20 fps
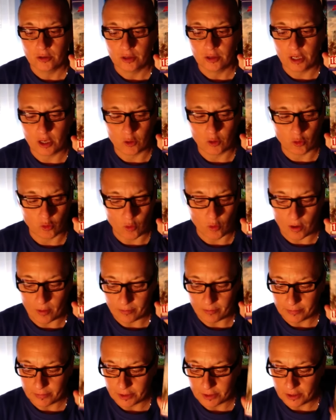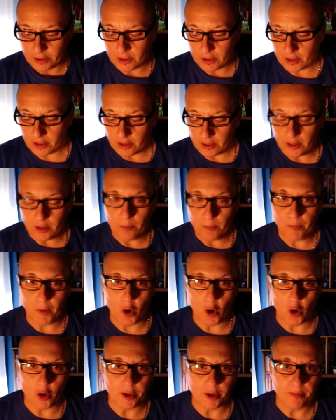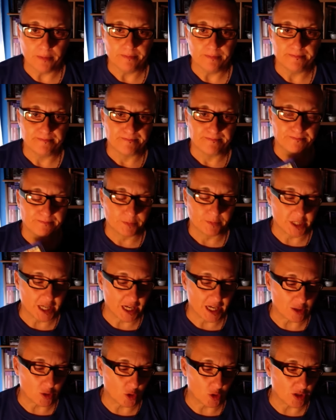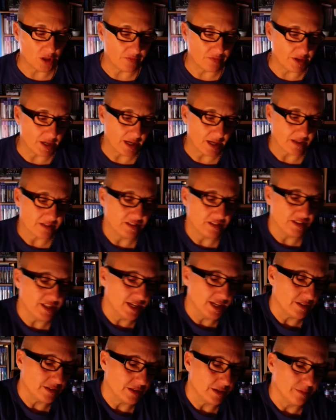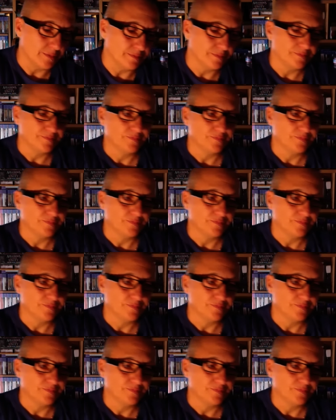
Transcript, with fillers: Eccolo qua. Poi, che altro dire ragazzi? Niente.